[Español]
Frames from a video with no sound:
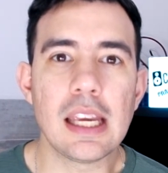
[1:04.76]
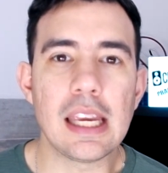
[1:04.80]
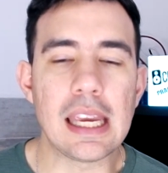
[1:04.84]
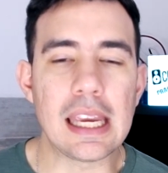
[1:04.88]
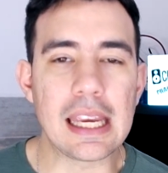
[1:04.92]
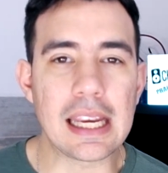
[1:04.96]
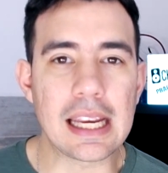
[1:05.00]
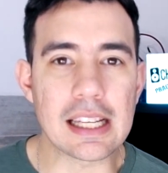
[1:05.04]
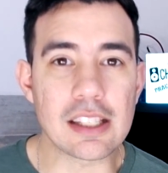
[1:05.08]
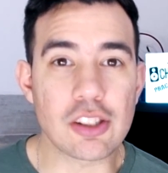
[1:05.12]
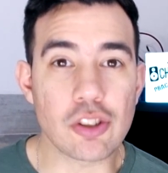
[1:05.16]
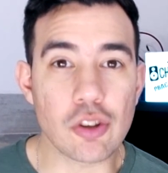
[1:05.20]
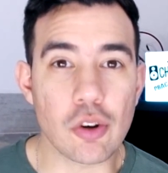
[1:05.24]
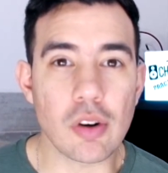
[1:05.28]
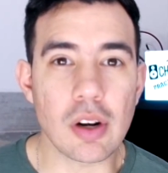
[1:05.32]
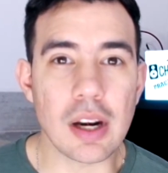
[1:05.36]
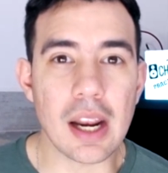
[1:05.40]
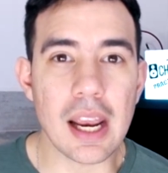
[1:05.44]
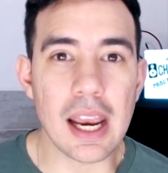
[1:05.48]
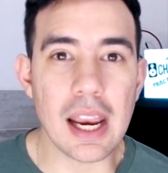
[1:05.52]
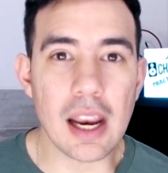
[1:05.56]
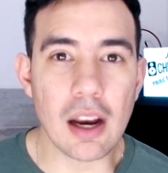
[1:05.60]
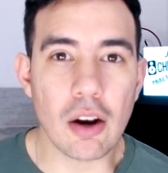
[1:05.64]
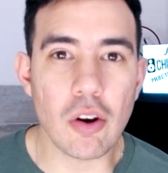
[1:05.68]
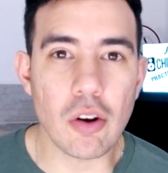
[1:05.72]
y que
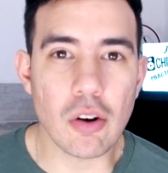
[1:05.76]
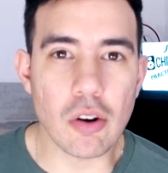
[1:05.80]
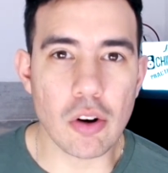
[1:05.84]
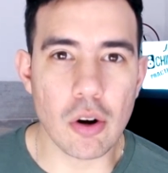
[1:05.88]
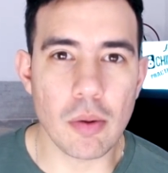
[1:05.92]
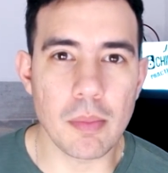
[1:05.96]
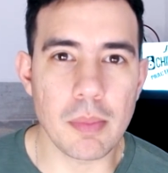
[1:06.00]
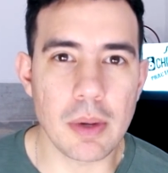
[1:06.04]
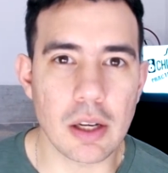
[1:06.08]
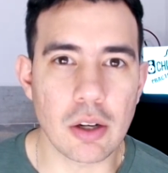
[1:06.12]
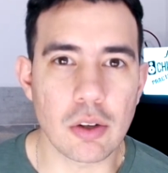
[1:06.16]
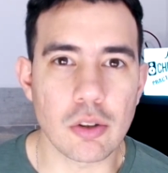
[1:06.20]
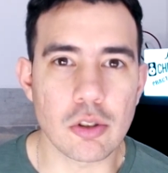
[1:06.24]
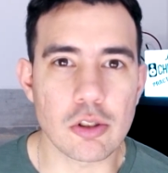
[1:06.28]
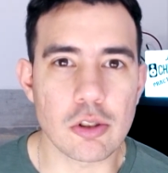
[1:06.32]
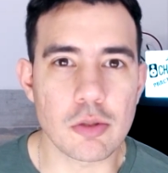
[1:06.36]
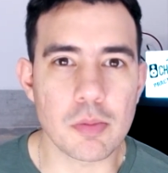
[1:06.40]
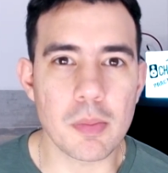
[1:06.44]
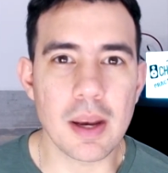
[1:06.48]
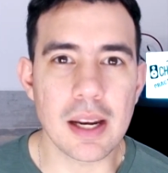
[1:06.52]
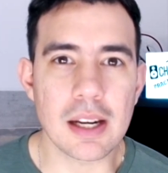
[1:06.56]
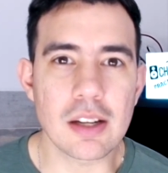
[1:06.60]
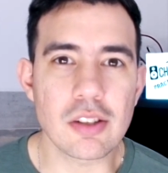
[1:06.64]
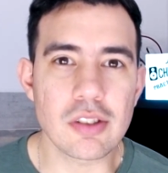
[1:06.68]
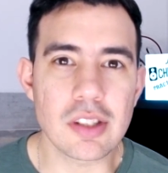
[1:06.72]
son
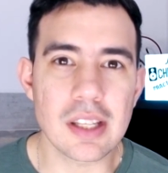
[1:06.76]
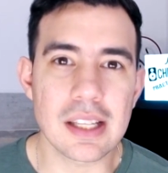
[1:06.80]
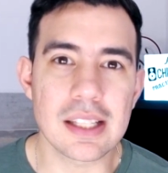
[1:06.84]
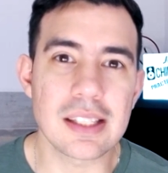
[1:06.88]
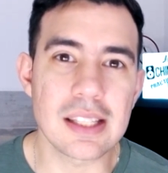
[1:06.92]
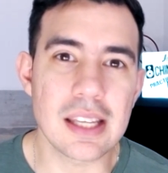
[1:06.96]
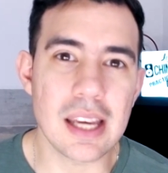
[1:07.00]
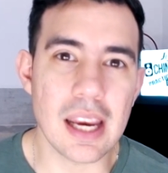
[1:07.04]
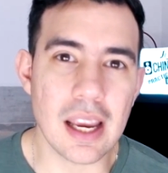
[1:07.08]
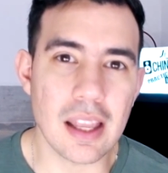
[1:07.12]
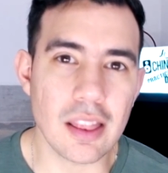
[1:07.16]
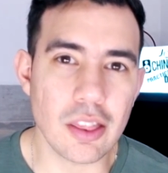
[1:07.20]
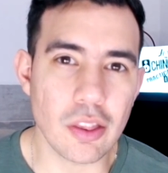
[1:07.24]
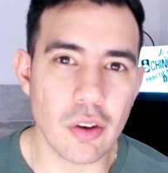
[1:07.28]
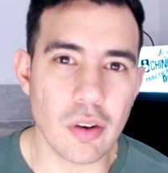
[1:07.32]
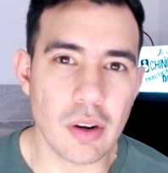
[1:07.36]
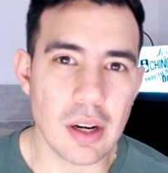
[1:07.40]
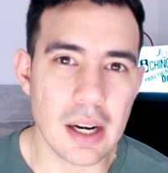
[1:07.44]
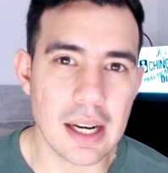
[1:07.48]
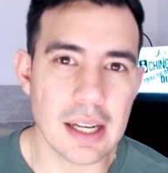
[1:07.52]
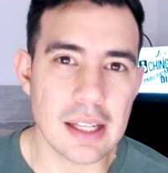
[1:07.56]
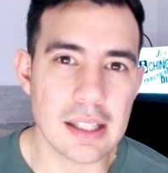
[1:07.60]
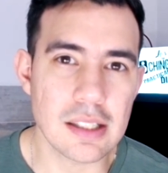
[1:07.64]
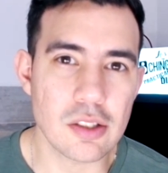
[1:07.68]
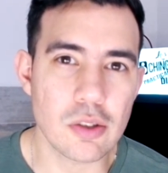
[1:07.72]
económicos. Menos de 100
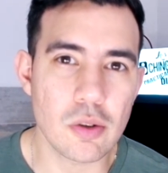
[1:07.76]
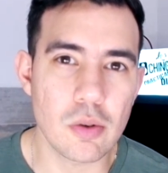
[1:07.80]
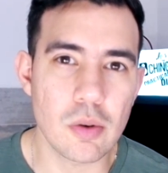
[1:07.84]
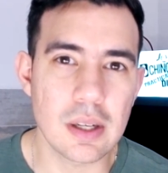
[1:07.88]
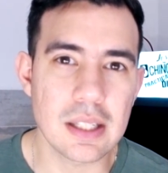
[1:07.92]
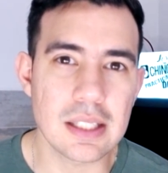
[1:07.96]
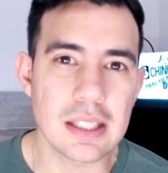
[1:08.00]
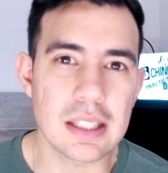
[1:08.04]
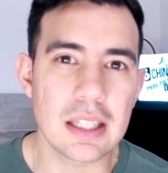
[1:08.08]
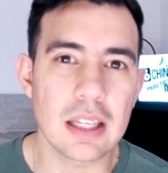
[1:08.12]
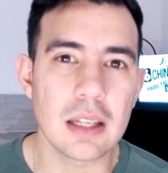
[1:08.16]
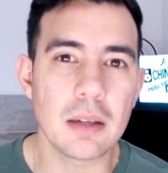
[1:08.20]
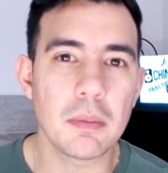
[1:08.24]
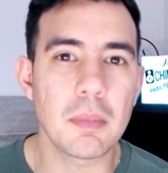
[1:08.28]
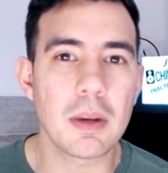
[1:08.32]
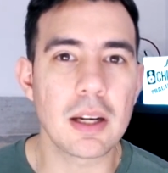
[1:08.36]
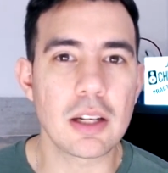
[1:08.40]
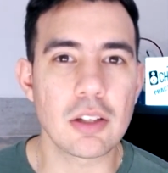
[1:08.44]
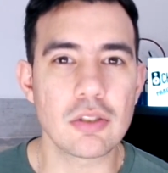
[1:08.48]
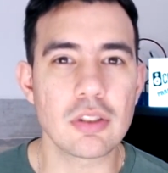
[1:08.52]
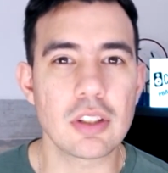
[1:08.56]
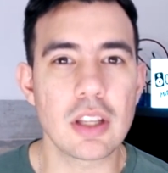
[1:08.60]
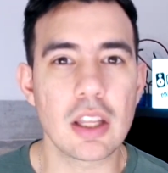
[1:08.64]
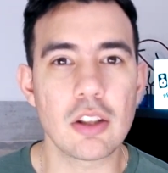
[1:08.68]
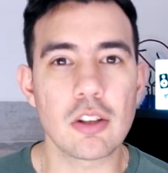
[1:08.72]
dólares cuestan,
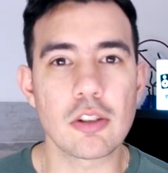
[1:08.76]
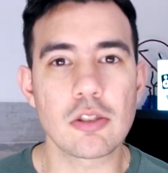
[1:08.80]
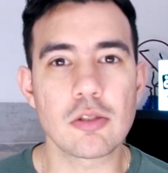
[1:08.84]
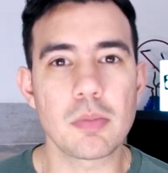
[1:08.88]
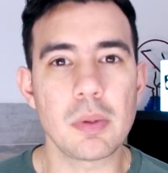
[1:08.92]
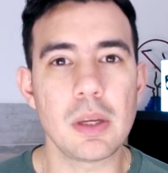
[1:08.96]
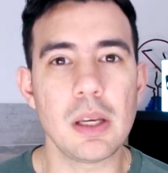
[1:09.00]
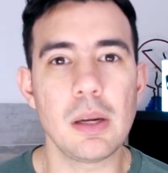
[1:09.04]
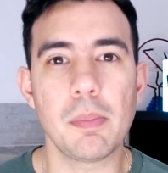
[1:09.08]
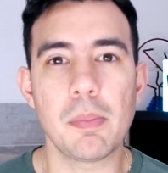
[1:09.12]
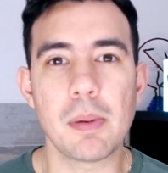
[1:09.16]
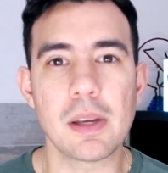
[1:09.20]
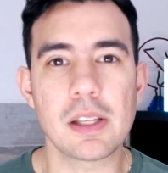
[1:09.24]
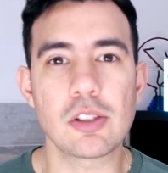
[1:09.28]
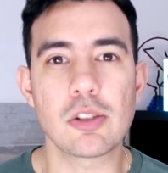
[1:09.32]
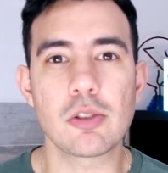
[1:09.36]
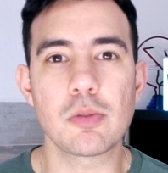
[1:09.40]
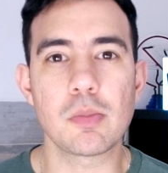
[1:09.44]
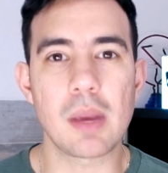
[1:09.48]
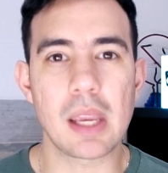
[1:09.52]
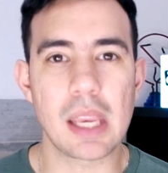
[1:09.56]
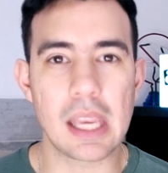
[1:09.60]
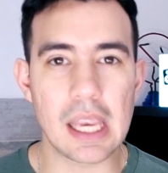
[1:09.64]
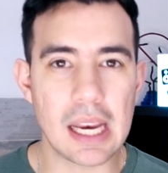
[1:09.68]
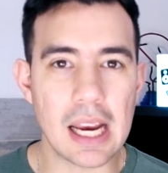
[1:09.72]
menos de 2 mil
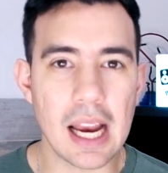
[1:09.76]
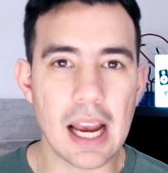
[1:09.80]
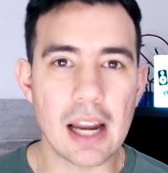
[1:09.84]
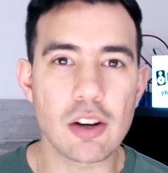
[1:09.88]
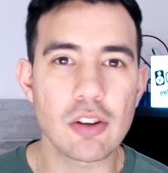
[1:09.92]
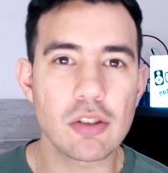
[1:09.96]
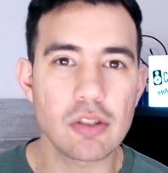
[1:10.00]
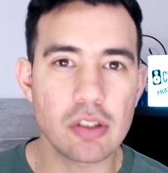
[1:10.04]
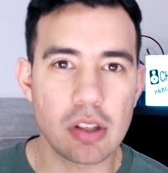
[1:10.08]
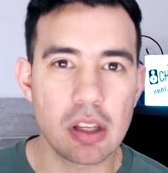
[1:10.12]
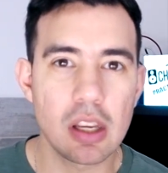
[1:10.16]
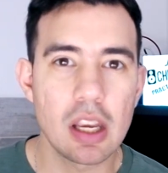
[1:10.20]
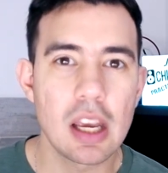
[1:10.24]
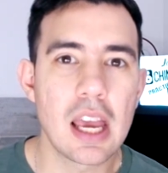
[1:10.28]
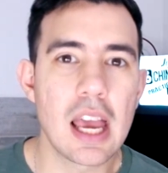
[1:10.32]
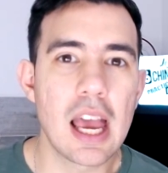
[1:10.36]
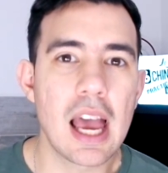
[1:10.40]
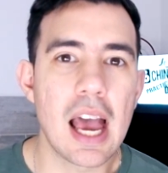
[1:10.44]
pesos mexicanos.